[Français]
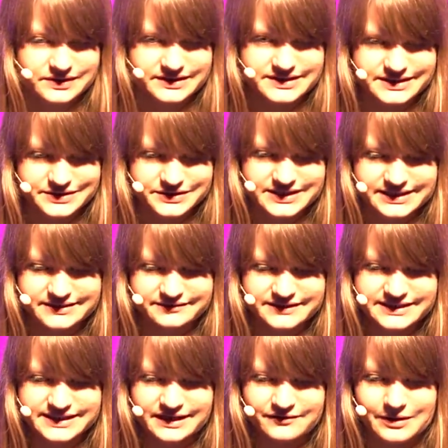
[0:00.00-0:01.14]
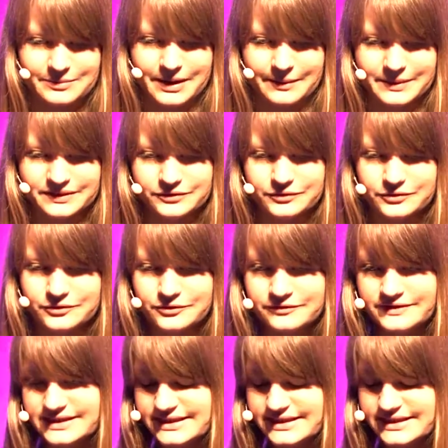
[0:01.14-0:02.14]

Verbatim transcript: de l'intelligence artificielle va permettre de lever